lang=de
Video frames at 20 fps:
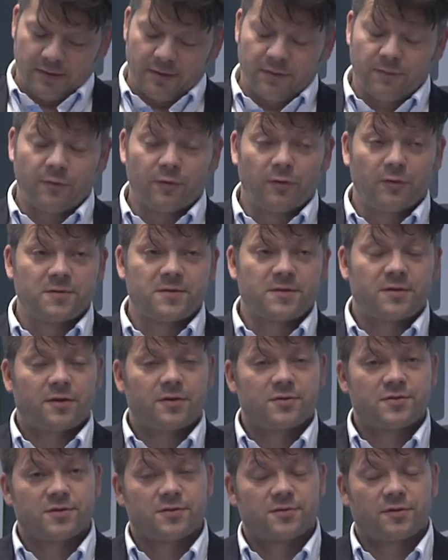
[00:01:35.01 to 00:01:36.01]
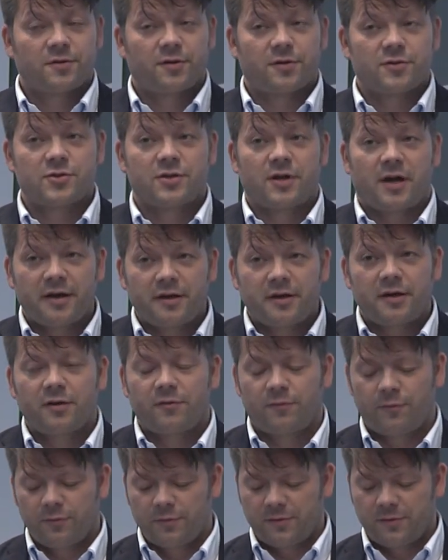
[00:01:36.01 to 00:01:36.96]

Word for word: die für uns Deutsche zur deutschen Einheit